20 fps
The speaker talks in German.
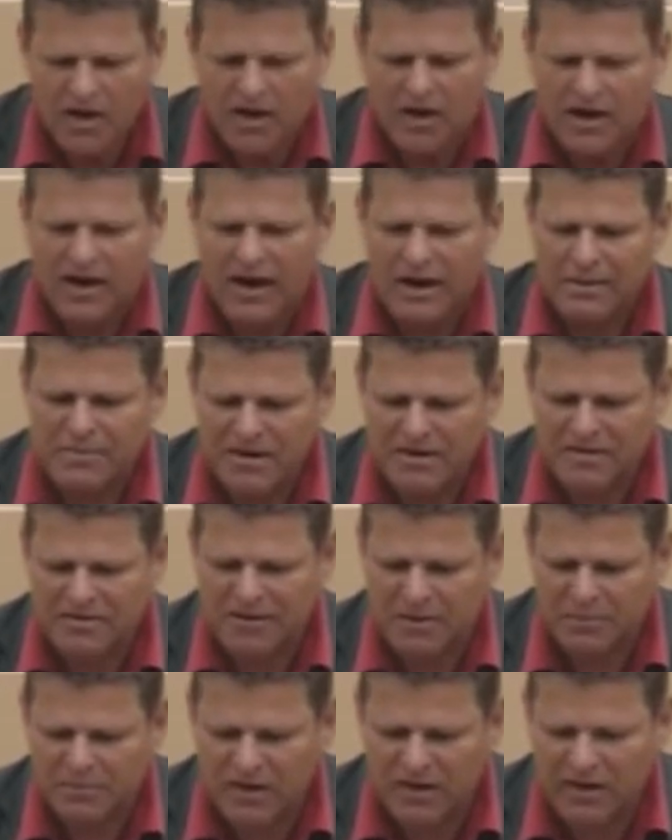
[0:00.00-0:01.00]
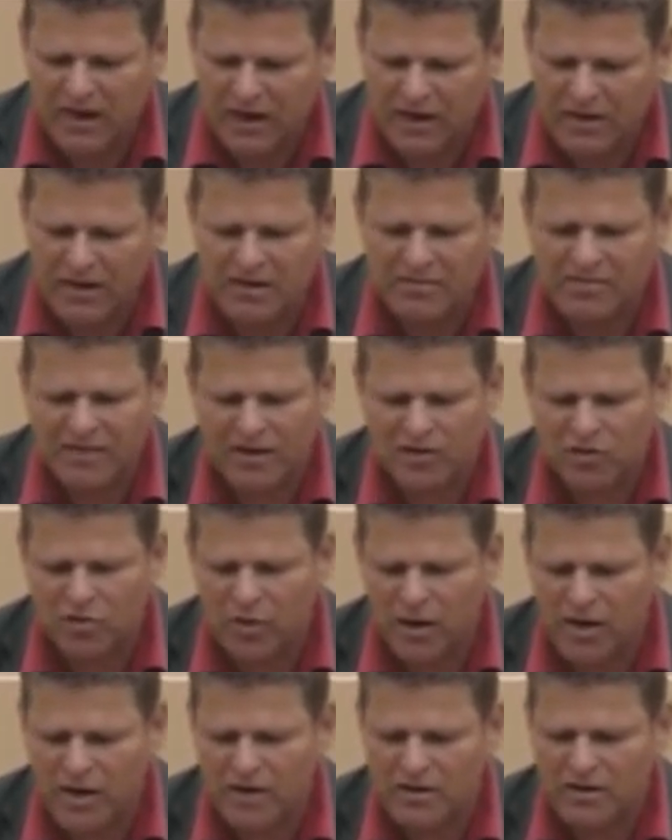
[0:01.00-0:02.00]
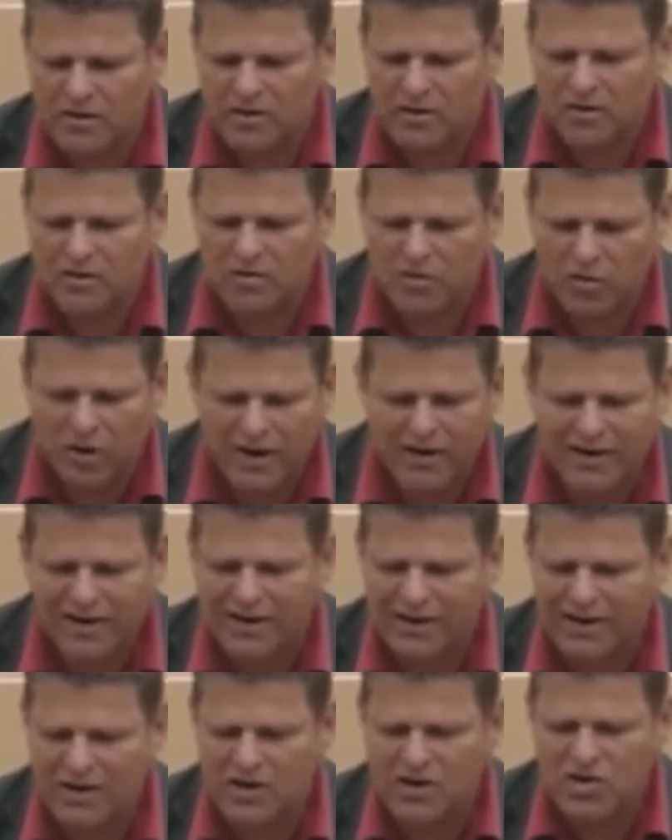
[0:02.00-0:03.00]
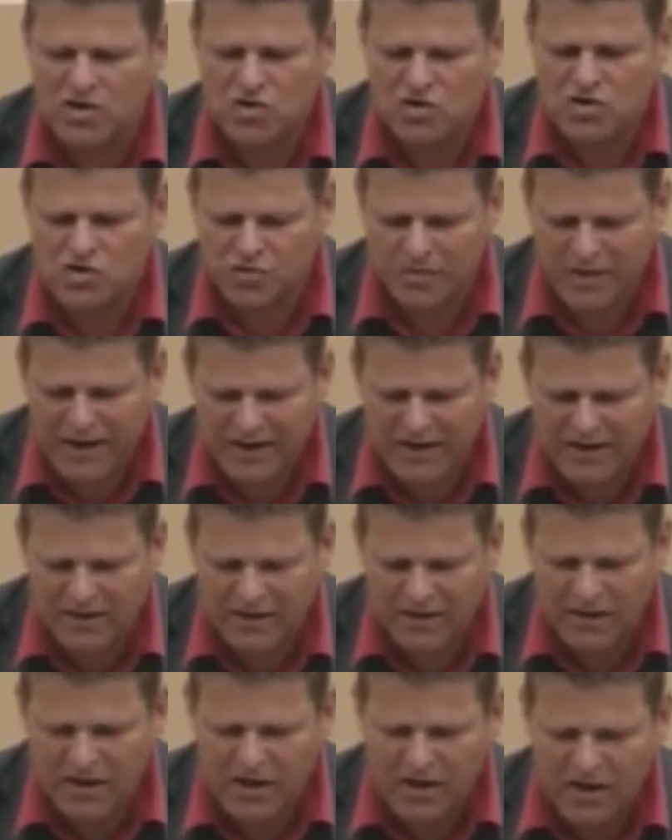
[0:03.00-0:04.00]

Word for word: Aber es gibt in anderen Sektoren deutliche Schwächen.